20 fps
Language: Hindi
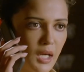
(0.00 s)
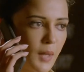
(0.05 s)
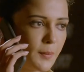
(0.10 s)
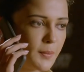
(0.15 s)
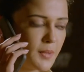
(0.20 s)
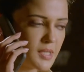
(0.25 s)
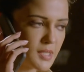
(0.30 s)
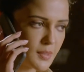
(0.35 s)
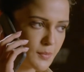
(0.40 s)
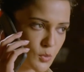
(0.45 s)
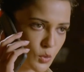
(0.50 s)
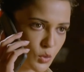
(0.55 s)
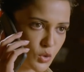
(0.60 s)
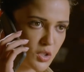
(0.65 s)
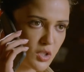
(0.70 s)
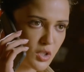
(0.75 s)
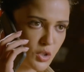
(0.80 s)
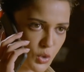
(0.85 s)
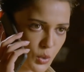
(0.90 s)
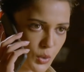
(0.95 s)
आप ये सब
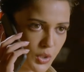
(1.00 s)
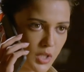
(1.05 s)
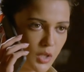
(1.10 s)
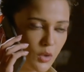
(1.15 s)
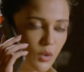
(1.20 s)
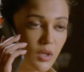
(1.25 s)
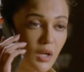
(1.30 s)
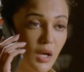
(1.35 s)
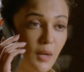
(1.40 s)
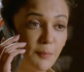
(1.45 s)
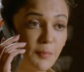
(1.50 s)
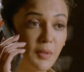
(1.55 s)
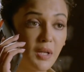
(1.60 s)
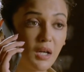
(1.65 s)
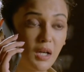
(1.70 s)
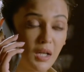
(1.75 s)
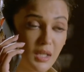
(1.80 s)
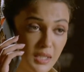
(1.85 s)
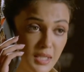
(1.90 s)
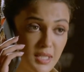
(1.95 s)
सोचना छोड़िए और अपने
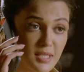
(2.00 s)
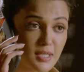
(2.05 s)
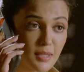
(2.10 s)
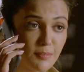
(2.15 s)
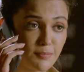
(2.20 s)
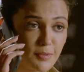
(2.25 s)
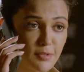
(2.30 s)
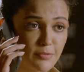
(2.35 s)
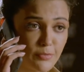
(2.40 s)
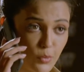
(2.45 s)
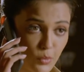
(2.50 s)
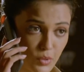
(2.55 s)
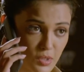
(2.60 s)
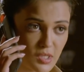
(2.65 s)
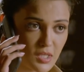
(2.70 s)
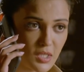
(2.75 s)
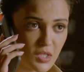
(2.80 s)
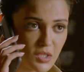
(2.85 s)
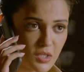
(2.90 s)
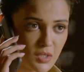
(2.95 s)
अगले स्टेप पर फोकस
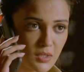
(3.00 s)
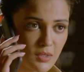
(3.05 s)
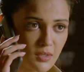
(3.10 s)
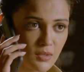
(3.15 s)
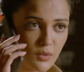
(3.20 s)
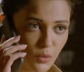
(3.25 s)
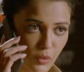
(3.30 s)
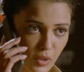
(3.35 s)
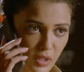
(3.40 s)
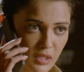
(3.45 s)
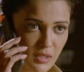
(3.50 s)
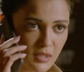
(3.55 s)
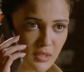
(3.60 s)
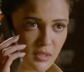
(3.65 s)
कीजिए ओके